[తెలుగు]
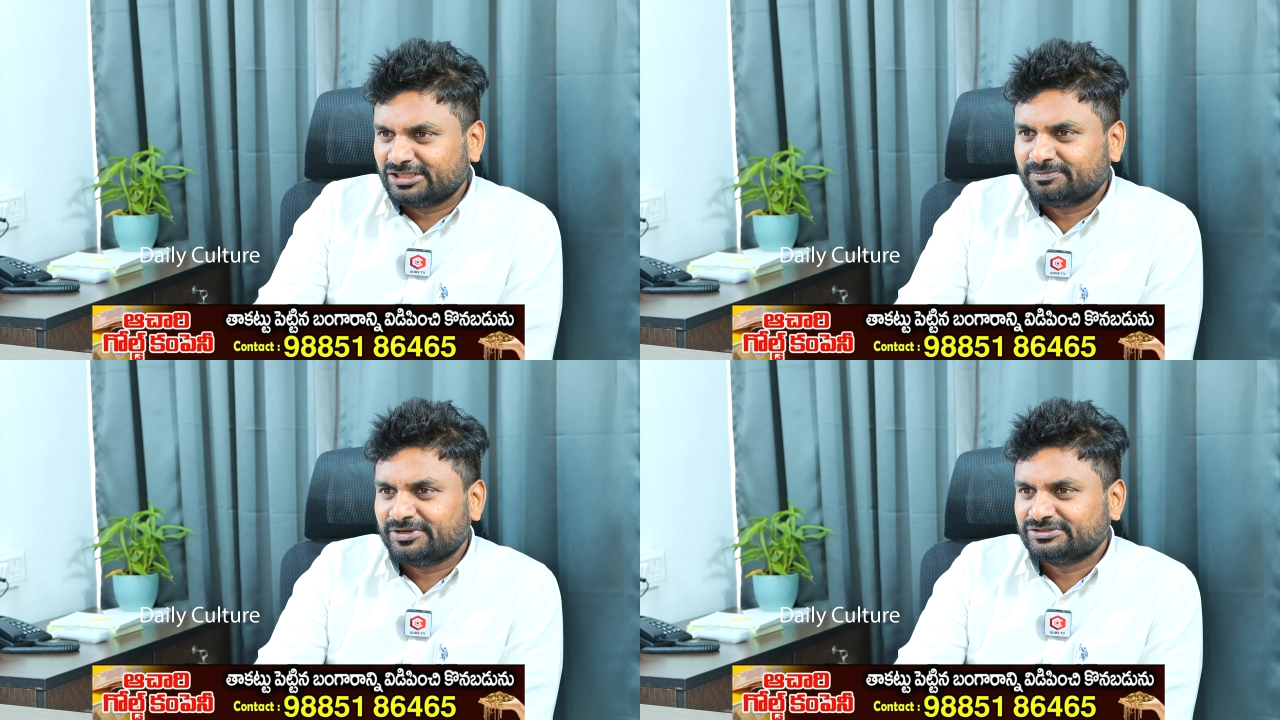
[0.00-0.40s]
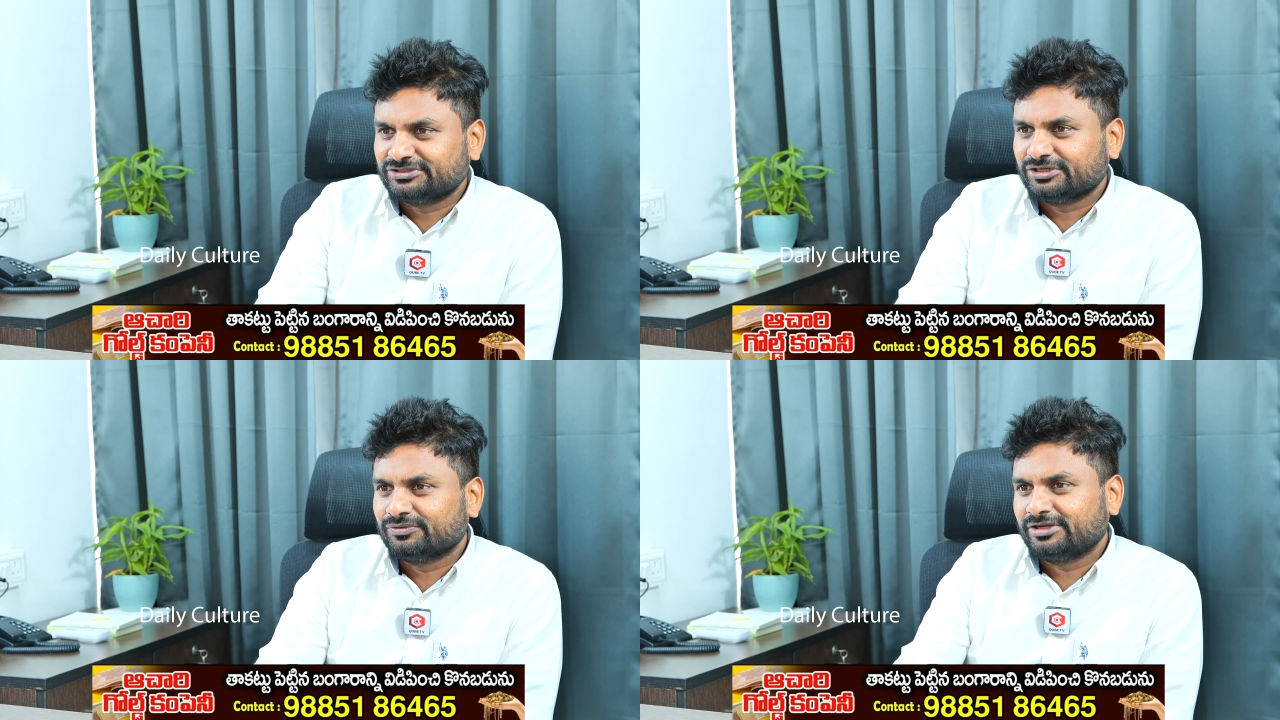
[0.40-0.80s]

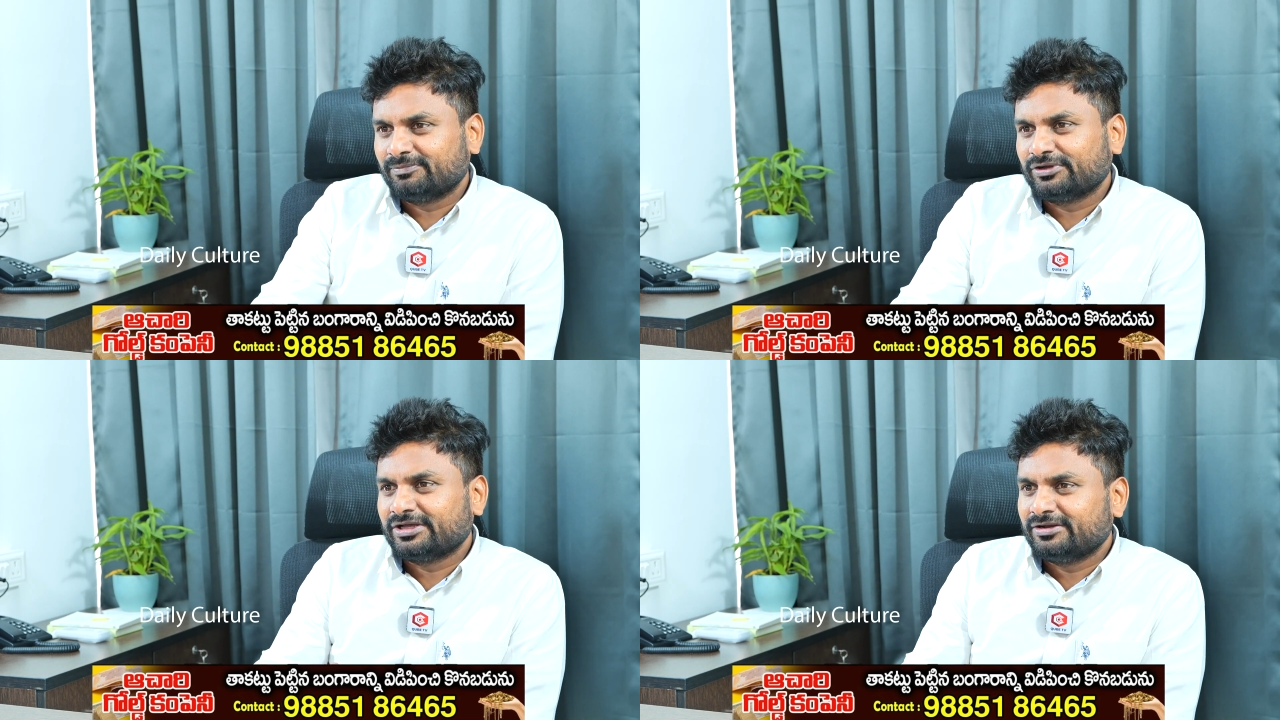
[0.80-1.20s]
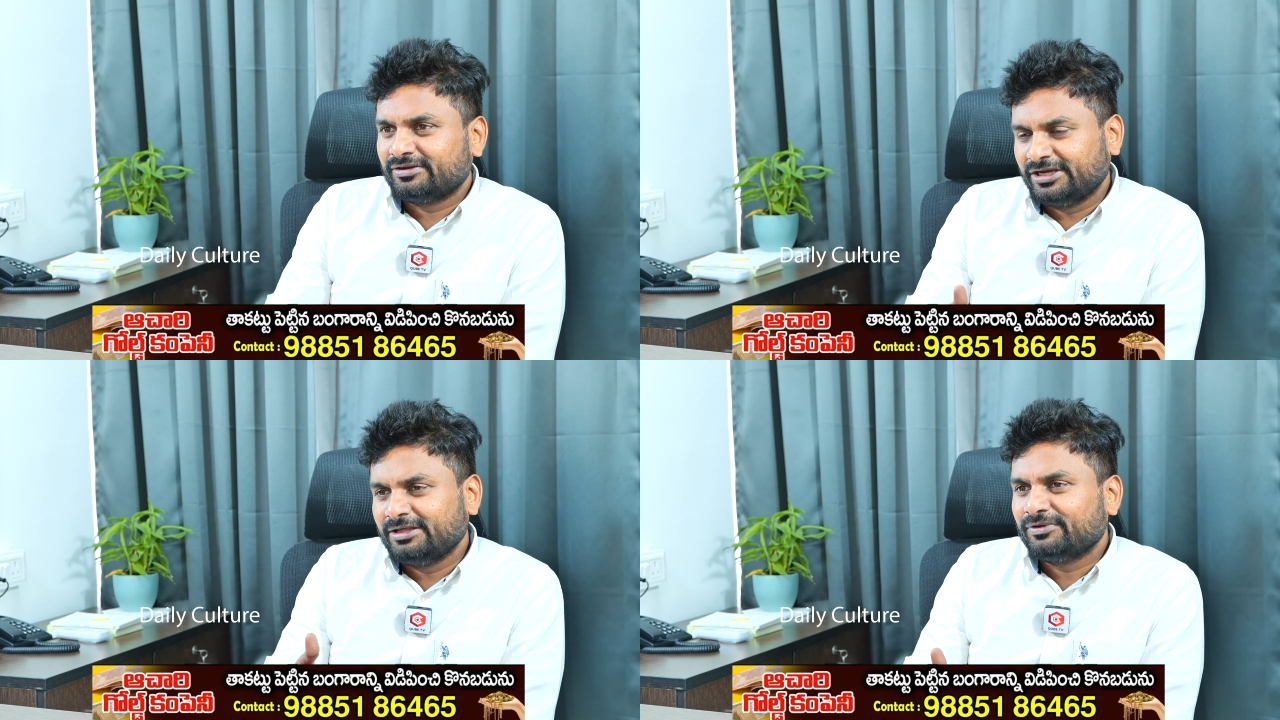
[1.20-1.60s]
ఆస్పిరేషన్స్ ఎక్కువ ఉంటాయి ఎప్పటికైనా
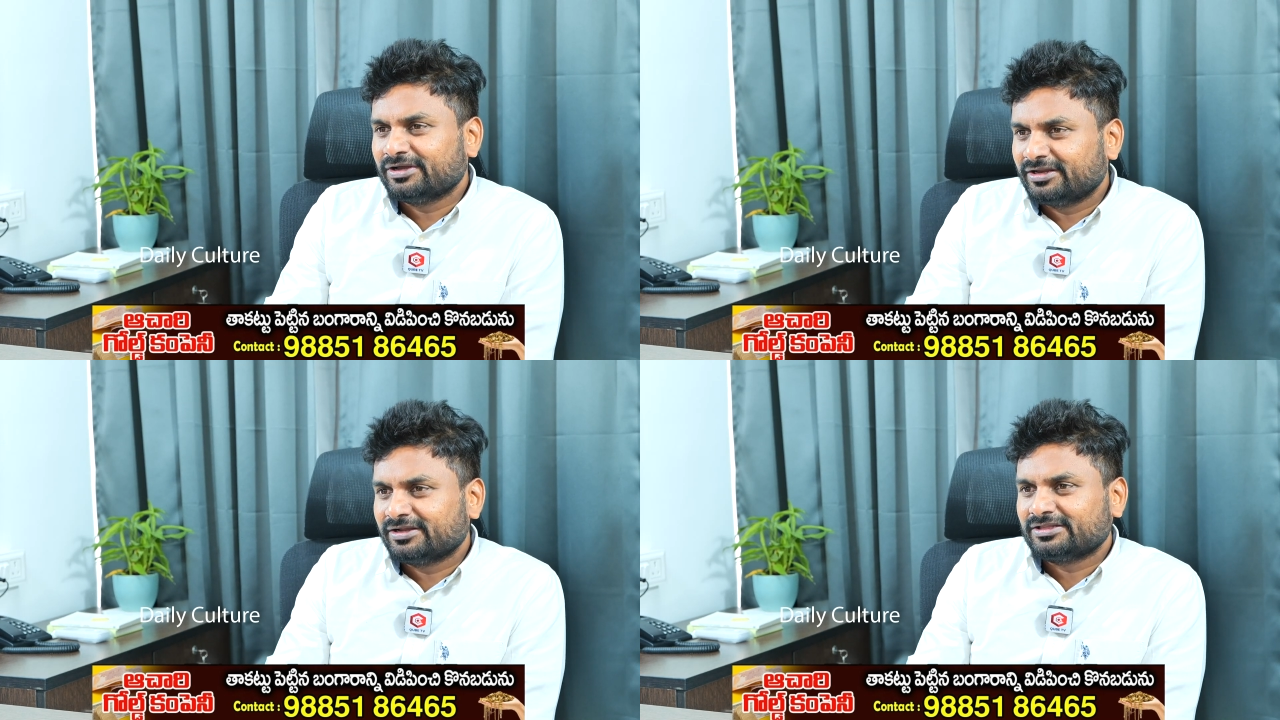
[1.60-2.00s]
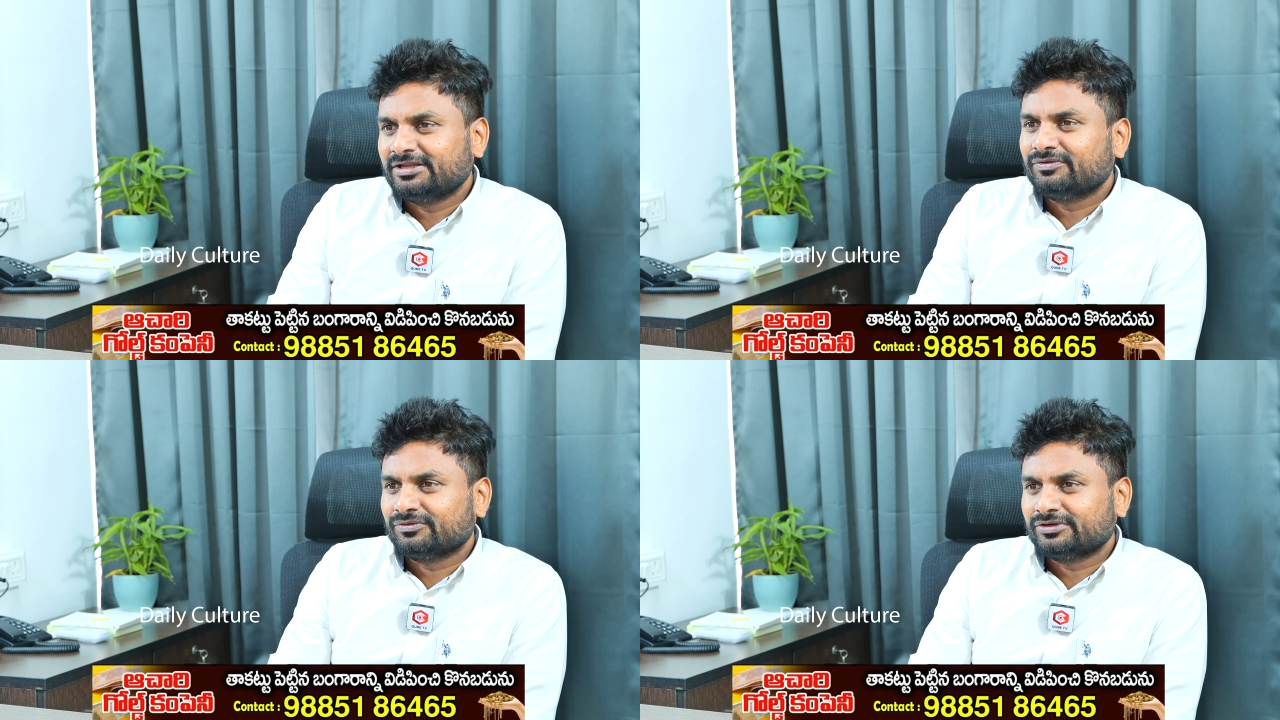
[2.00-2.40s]
టీడీపీ
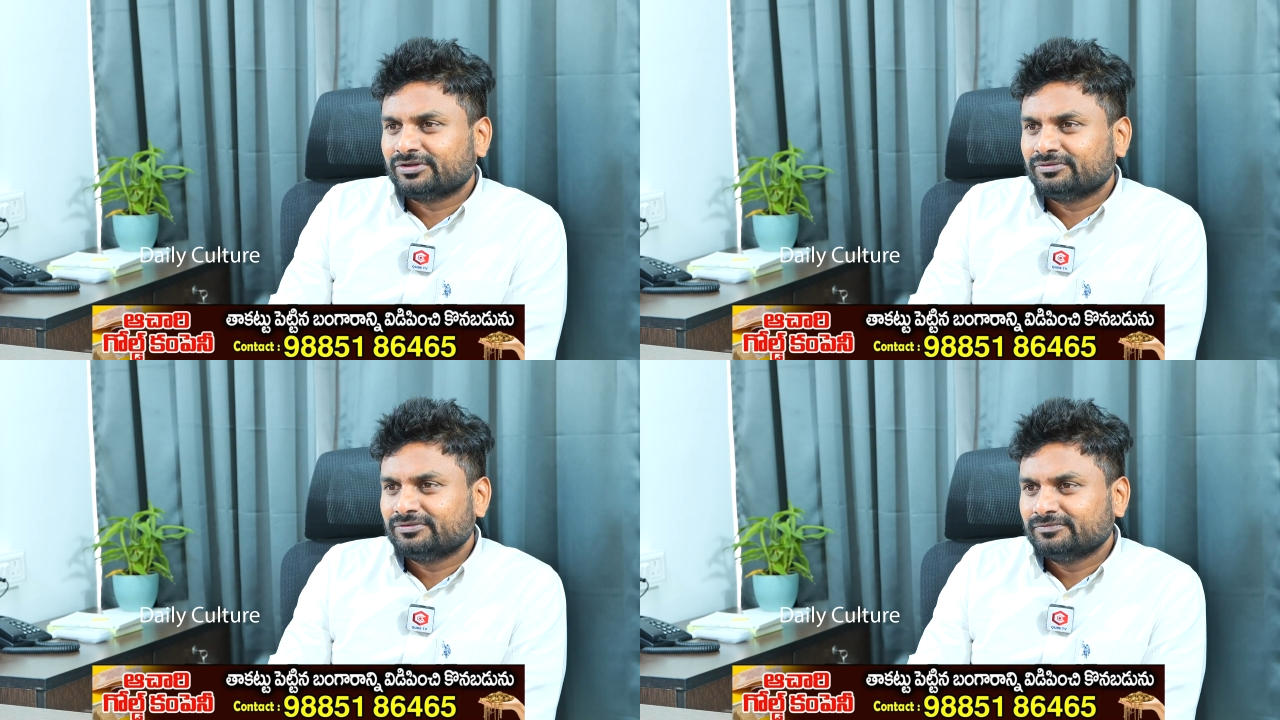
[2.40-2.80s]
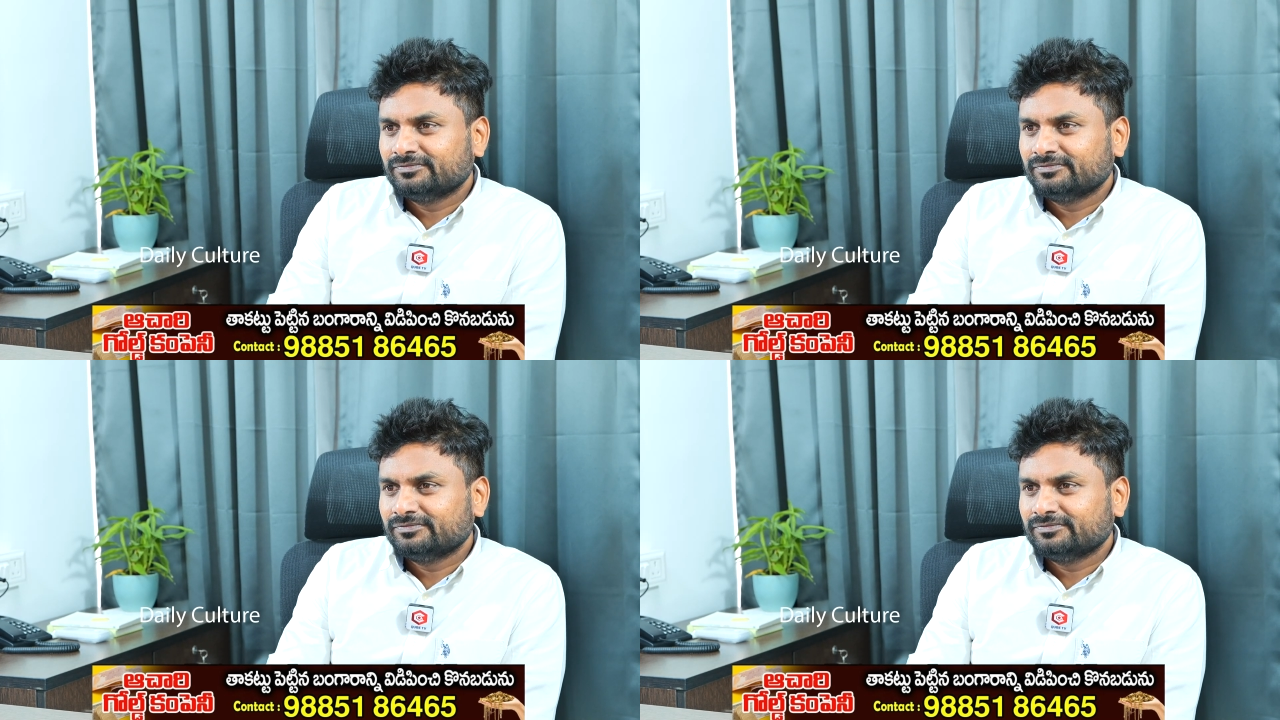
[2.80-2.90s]
కార్యకర్తలు ఏమనుకుంటారు